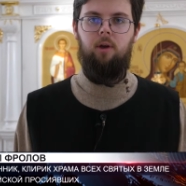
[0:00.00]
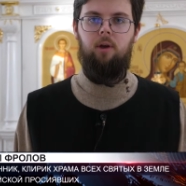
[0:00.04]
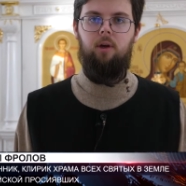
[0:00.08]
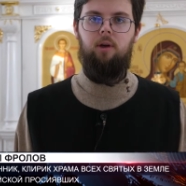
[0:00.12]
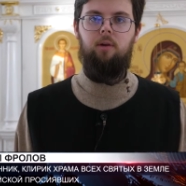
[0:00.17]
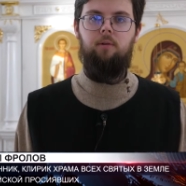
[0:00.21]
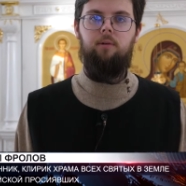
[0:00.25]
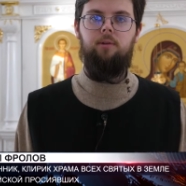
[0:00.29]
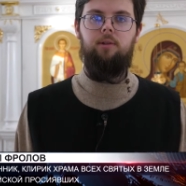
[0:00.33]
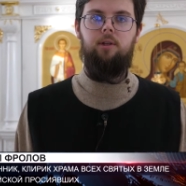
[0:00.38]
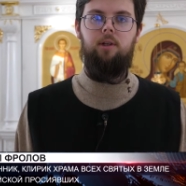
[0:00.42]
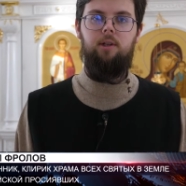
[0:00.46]

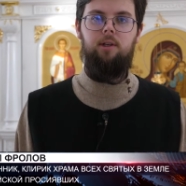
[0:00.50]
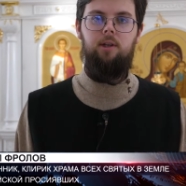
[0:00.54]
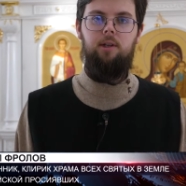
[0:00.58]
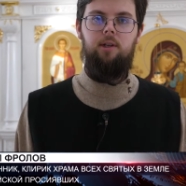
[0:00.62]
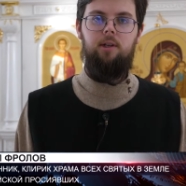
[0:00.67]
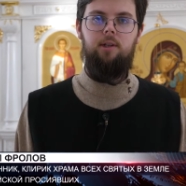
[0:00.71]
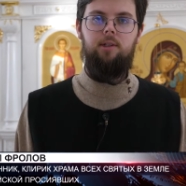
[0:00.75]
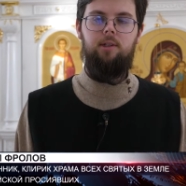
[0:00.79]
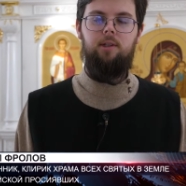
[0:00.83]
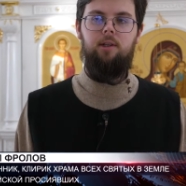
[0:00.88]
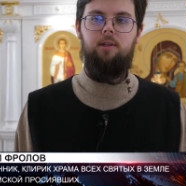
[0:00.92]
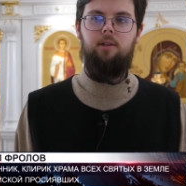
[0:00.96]
Вот,
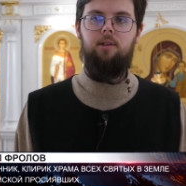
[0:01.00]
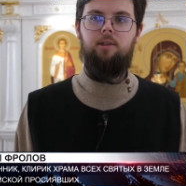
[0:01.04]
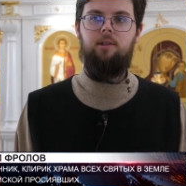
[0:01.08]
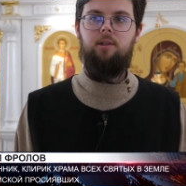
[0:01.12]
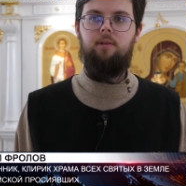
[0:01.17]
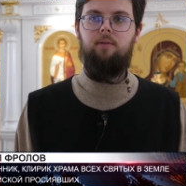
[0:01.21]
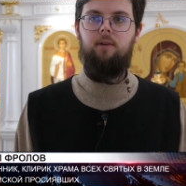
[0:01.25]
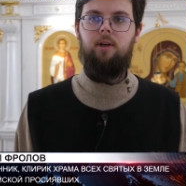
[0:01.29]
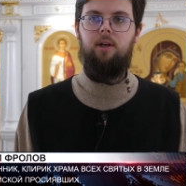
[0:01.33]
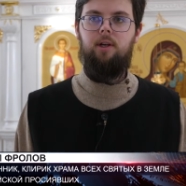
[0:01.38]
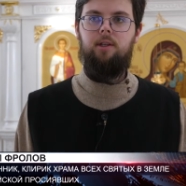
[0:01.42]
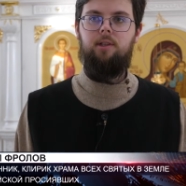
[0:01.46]
родительская
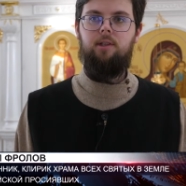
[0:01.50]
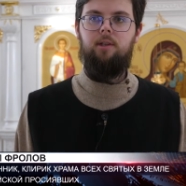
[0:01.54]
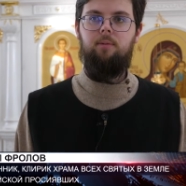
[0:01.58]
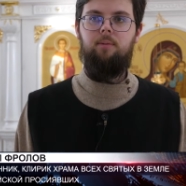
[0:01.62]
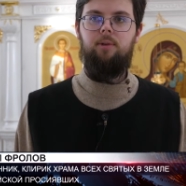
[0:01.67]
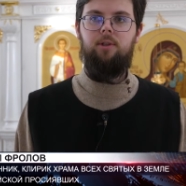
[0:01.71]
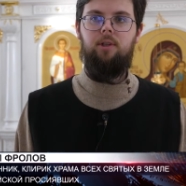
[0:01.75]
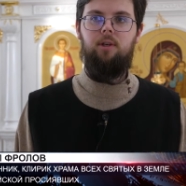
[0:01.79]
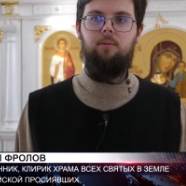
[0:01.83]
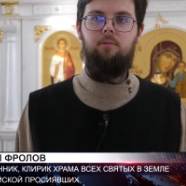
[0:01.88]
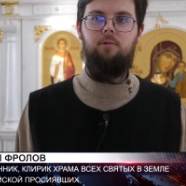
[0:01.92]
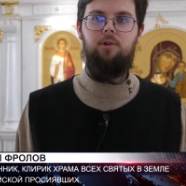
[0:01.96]
называется,
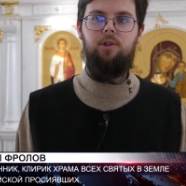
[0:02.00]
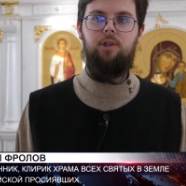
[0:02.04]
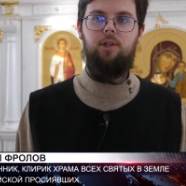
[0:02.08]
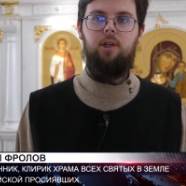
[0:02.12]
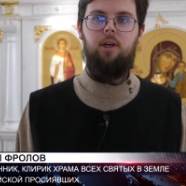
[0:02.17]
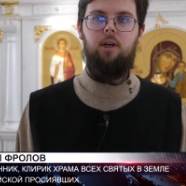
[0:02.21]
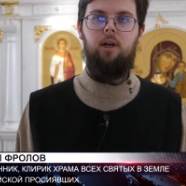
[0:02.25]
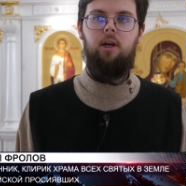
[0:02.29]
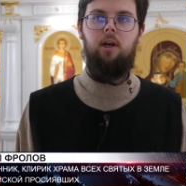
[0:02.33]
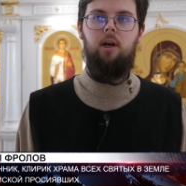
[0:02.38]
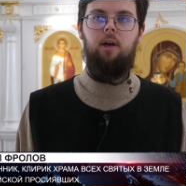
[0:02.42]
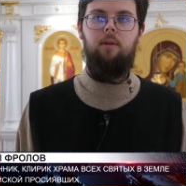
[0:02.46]
потому
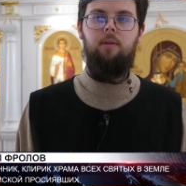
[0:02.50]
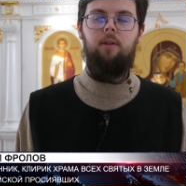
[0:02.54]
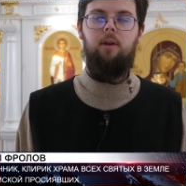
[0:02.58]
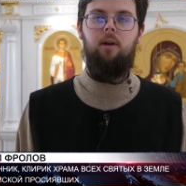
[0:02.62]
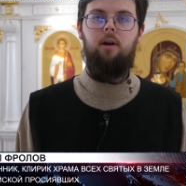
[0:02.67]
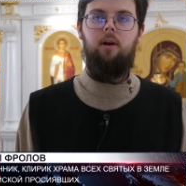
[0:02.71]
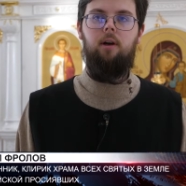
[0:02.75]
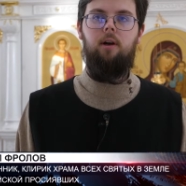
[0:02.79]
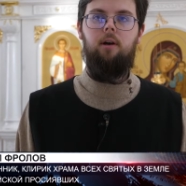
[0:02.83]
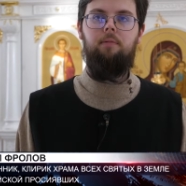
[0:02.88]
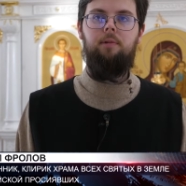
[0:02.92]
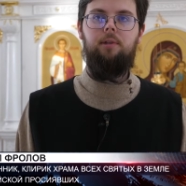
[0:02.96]
что
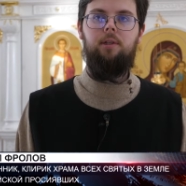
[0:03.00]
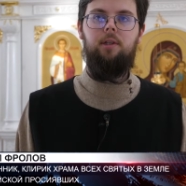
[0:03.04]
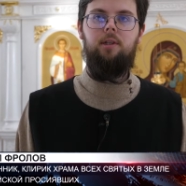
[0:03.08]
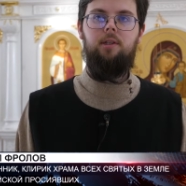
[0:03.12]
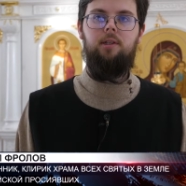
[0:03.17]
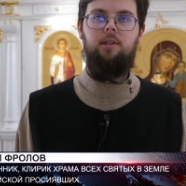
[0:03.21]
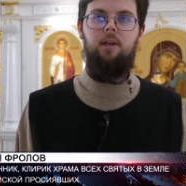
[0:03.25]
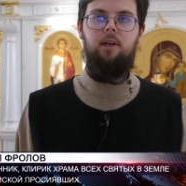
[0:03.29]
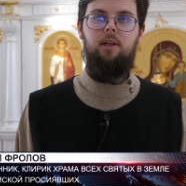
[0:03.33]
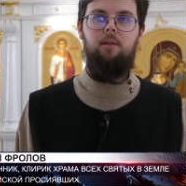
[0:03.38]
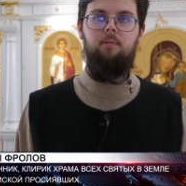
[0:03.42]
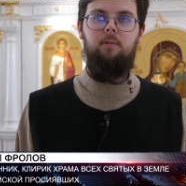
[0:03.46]
а, в этот
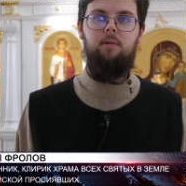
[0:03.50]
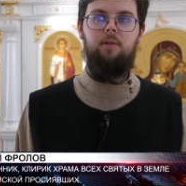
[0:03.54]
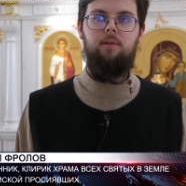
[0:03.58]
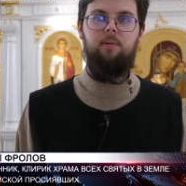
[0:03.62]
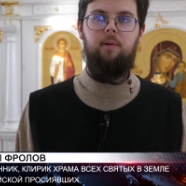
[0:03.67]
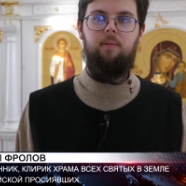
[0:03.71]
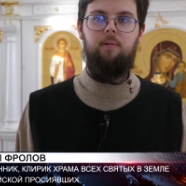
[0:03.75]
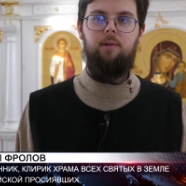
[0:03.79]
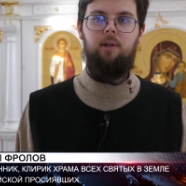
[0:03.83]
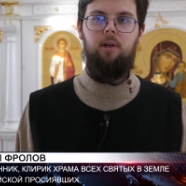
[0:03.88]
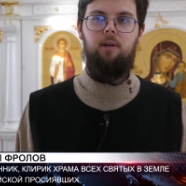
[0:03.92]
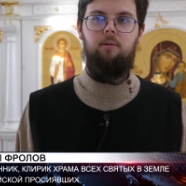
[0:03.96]
день мы
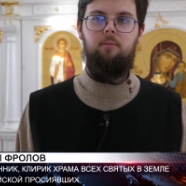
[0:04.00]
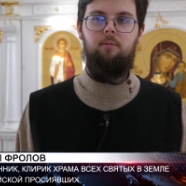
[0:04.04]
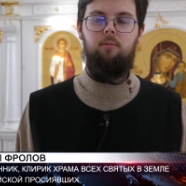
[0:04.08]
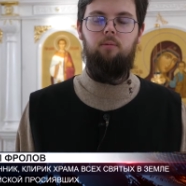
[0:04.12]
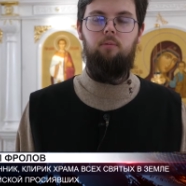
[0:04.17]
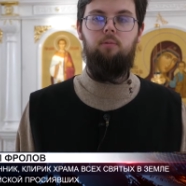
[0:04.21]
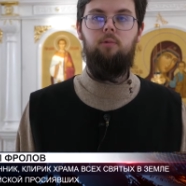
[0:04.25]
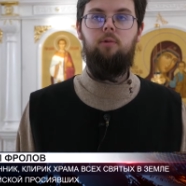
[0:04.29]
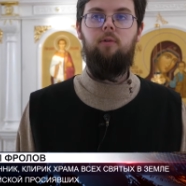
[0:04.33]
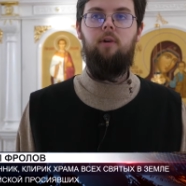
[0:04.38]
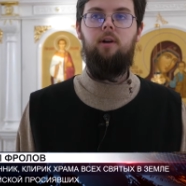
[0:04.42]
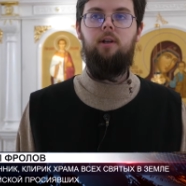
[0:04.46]
вспоминаем ну,
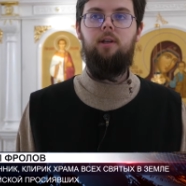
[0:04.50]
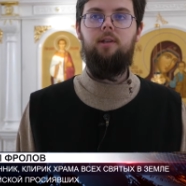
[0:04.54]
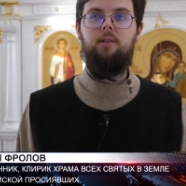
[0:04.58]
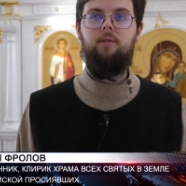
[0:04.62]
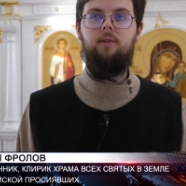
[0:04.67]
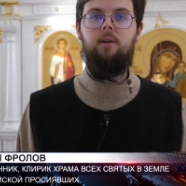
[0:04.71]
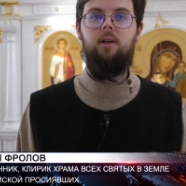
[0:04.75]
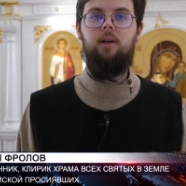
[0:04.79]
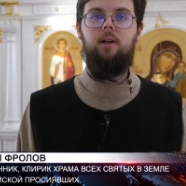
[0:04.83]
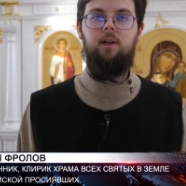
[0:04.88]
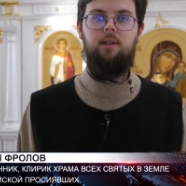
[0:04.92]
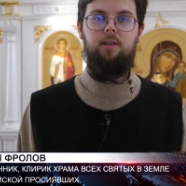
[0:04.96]
буквально
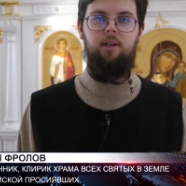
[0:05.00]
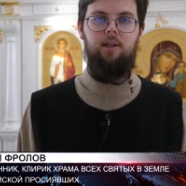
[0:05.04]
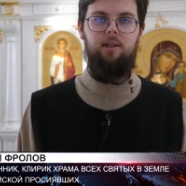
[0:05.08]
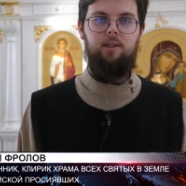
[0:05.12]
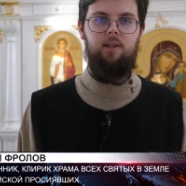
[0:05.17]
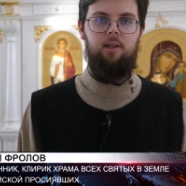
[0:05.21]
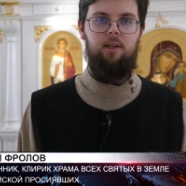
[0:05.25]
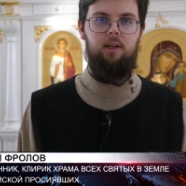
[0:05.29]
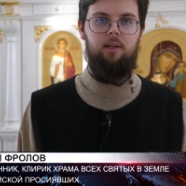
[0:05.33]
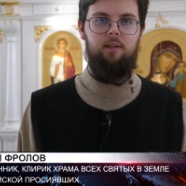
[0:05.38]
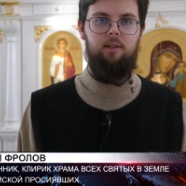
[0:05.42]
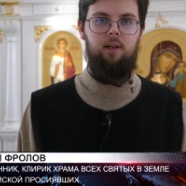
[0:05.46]
своих
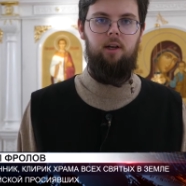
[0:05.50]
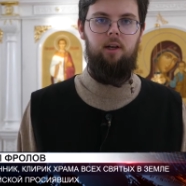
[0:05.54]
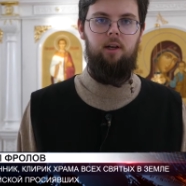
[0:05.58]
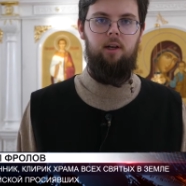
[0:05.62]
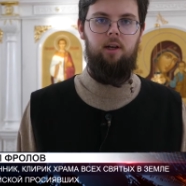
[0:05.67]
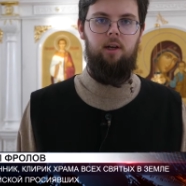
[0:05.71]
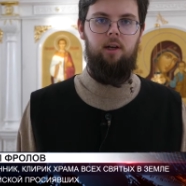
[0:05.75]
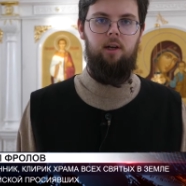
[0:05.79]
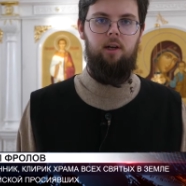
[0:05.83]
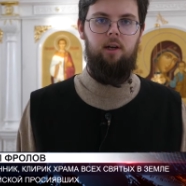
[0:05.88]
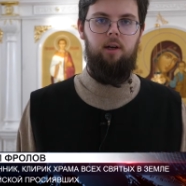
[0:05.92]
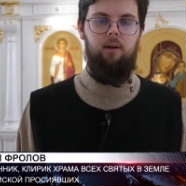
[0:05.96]
родителей, да,
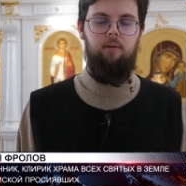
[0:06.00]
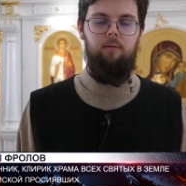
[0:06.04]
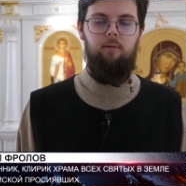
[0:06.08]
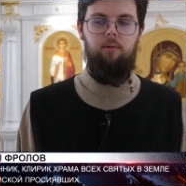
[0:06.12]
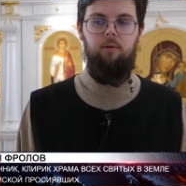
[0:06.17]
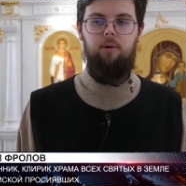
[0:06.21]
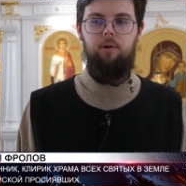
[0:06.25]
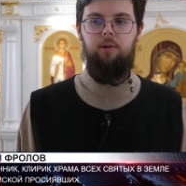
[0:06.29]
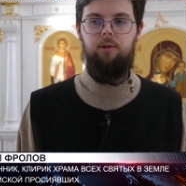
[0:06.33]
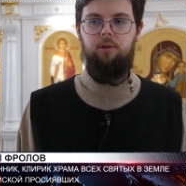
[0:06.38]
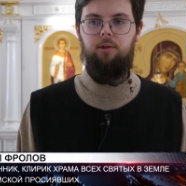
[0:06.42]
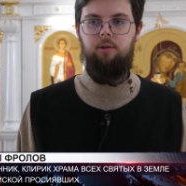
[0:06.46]

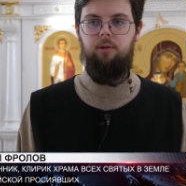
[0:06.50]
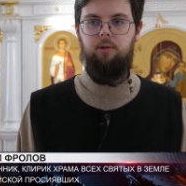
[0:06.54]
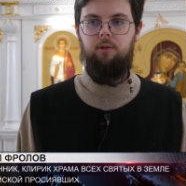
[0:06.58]
вот,